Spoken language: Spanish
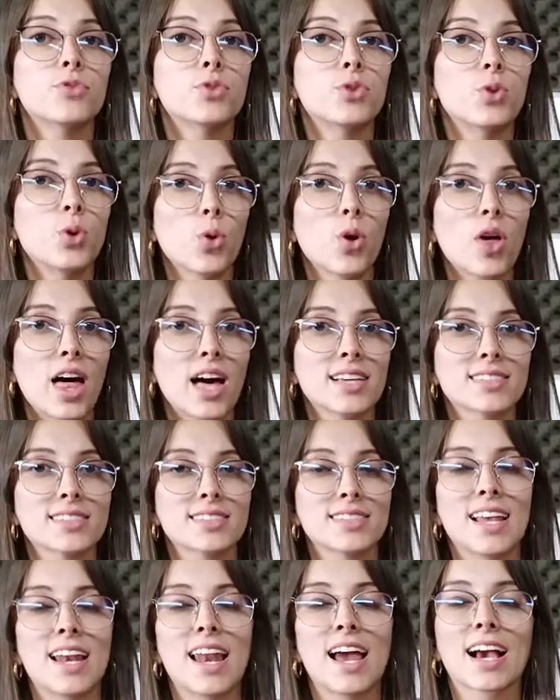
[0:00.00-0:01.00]

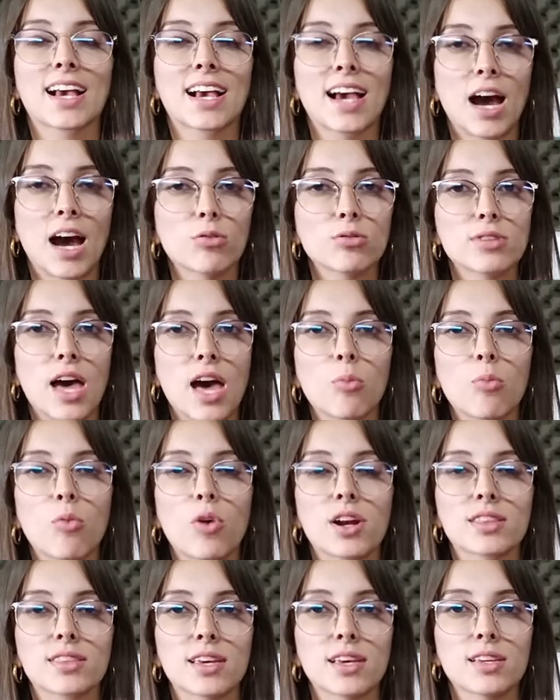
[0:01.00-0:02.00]
Dudas de la causa de
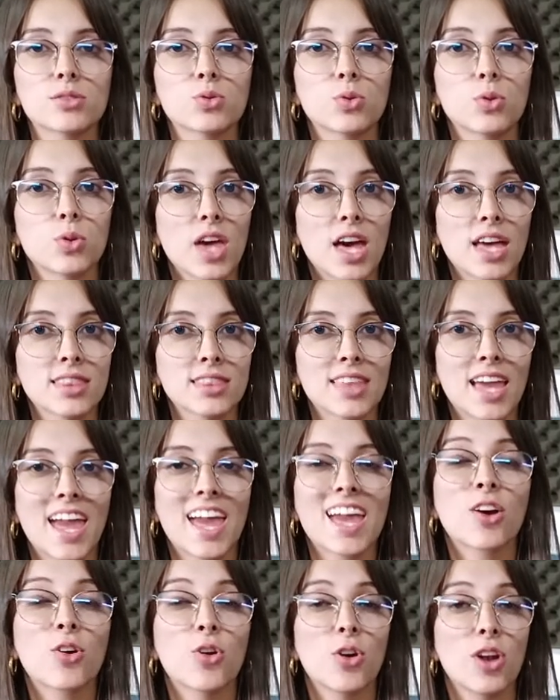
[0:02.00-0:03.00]
muerte de
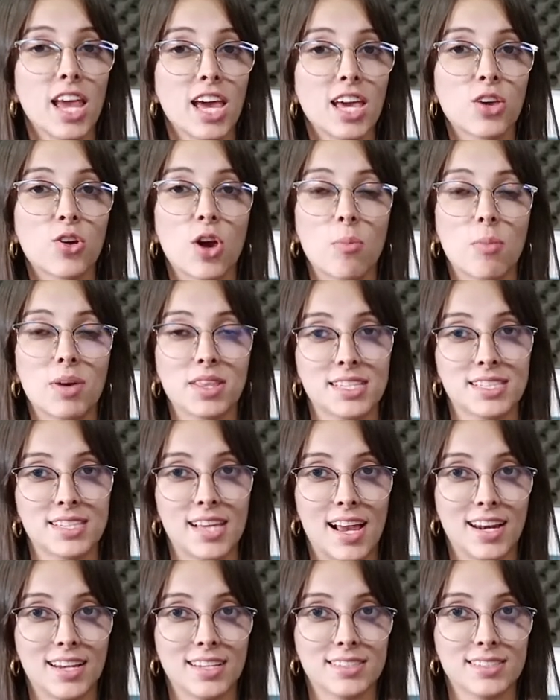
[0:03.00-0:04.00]
estudiante en Colegio de
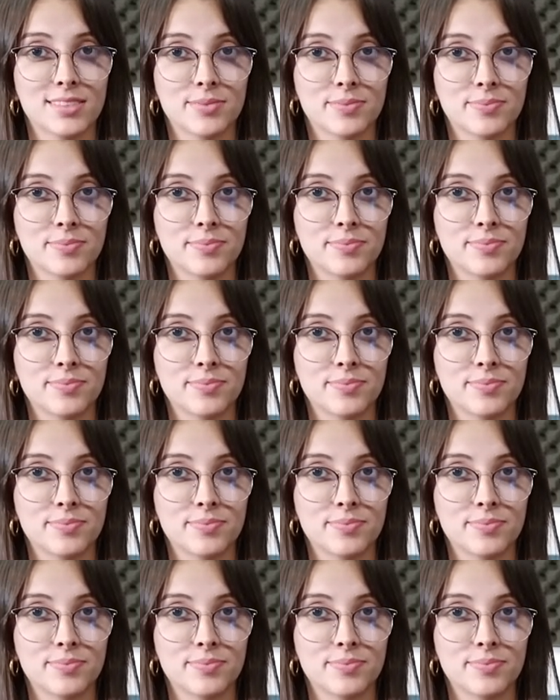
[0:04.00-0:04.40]
Manizales.